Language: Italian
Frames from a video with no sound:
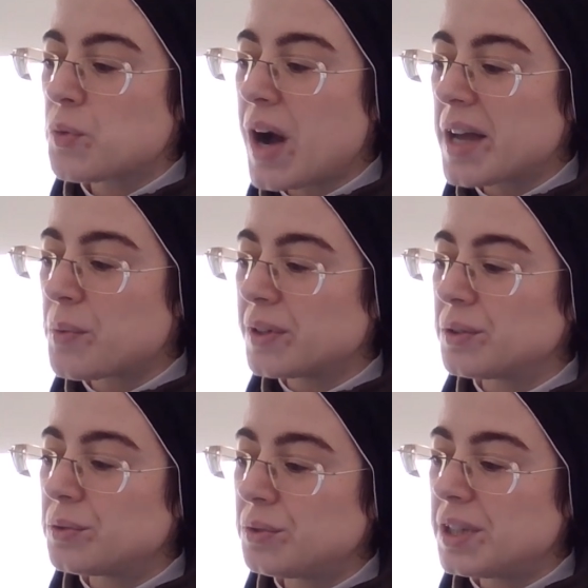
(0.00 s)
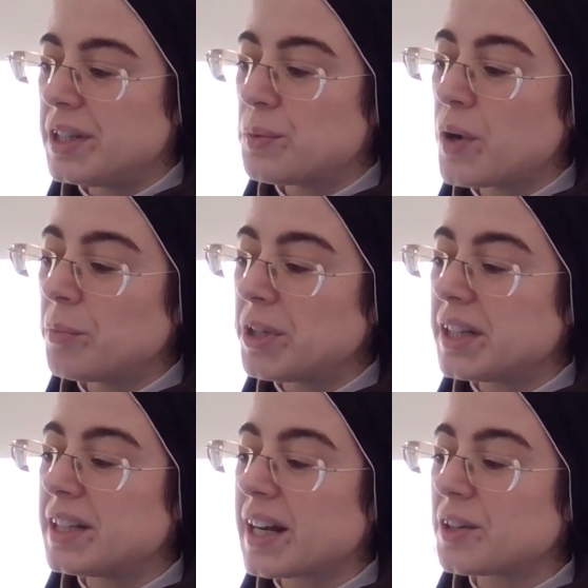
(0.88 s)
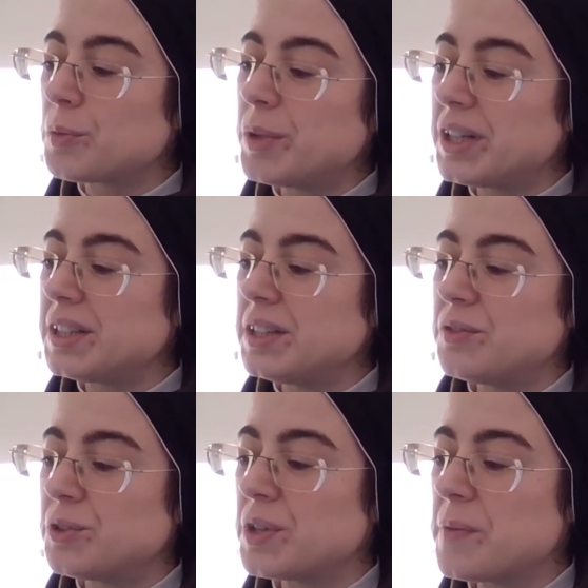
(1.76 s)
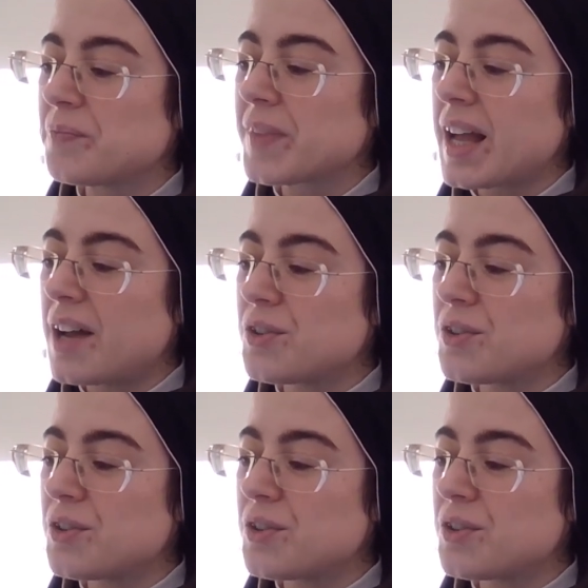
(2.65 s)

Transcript: guai quando tutti gli uomini diranno bene di voi.